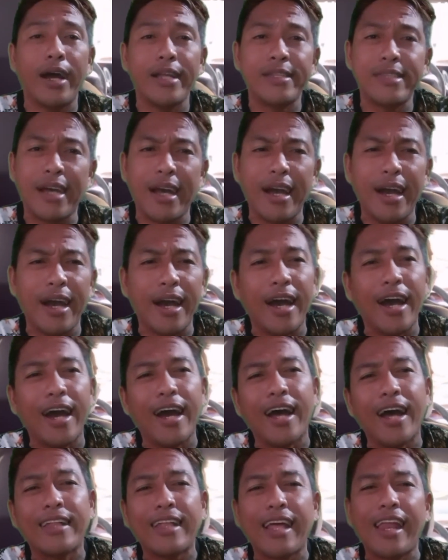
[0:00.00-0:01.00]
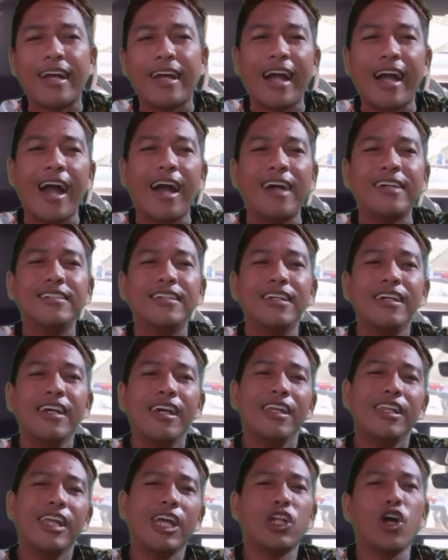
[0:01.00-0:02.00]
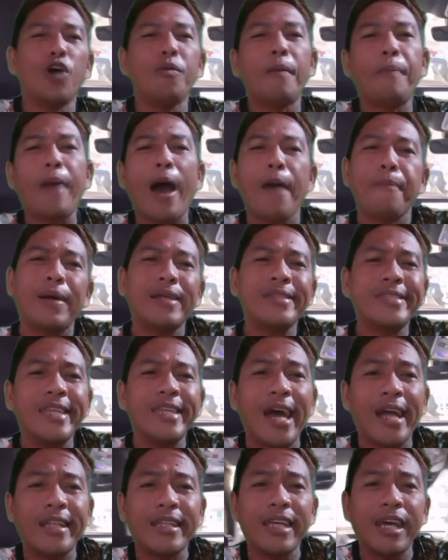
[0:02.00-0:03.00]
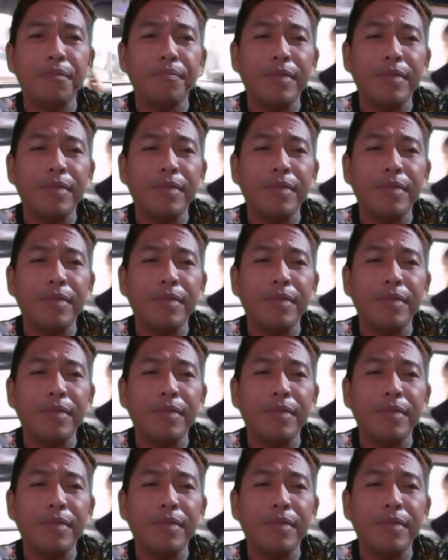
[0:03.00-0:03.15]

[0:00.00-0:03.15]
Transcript: At saka talagang dito mapapansin natin